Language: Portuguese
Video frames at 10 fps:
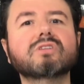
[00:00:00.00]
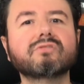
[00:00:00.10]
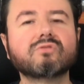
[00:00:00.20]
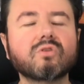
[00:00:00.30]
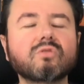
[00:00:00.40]

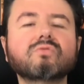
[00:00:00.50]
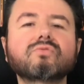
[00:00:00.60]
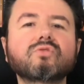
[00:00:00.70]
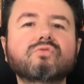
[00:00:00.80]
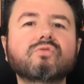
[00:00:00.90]
Dave Grohl
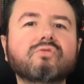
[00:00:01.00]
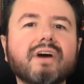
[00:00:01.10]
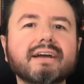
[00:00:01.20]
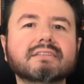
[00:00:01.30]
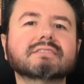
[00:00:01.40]
no Foo
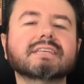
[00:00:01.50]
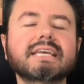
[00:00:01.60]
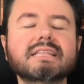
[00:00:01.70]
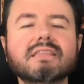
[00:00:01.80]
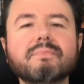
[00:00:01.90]
Fighters
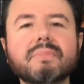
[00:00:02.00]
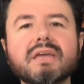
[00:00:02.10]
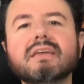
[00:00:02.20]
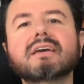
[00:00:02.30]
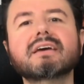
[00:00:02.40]
e
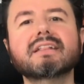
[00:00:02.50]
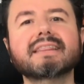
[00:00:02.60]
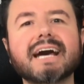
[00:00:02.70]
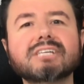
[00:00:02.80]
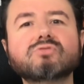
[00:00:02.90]
também
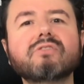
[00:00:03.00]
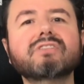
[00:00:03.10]
na sua